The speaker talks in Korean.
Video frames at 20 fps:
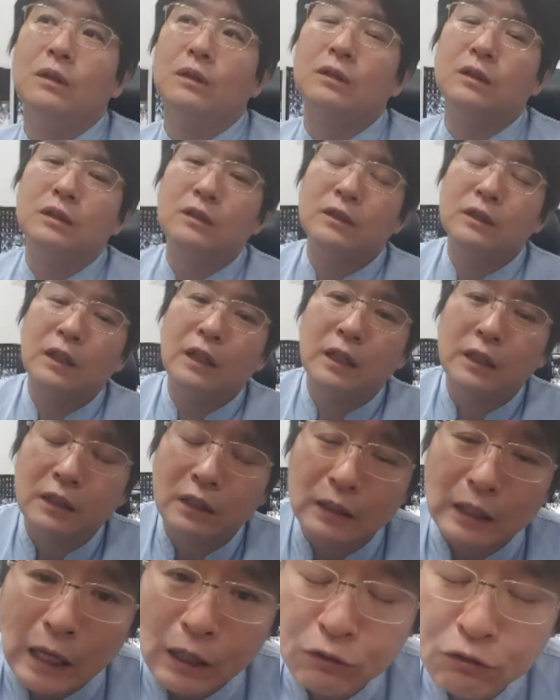그 크기가
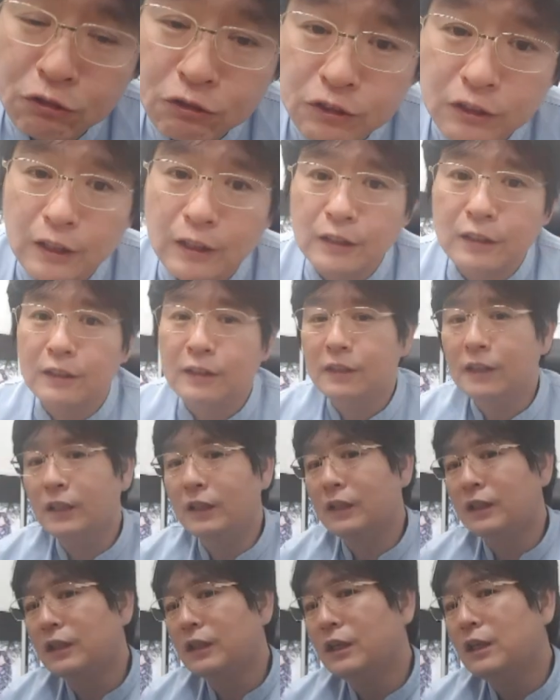다 나누는 게
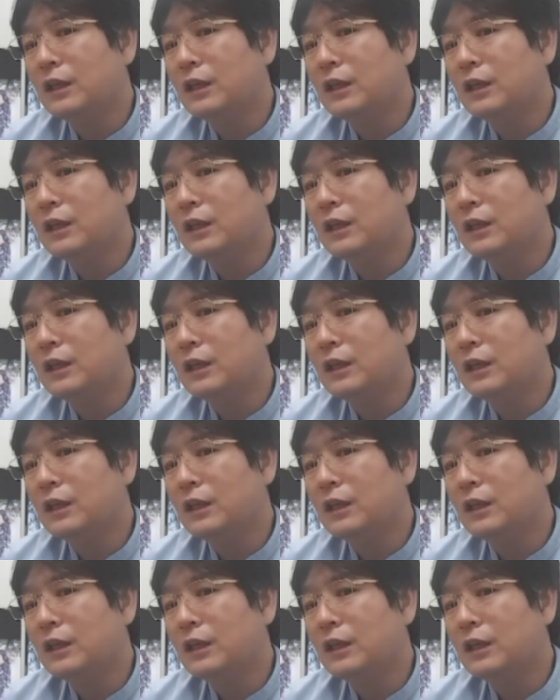있는데,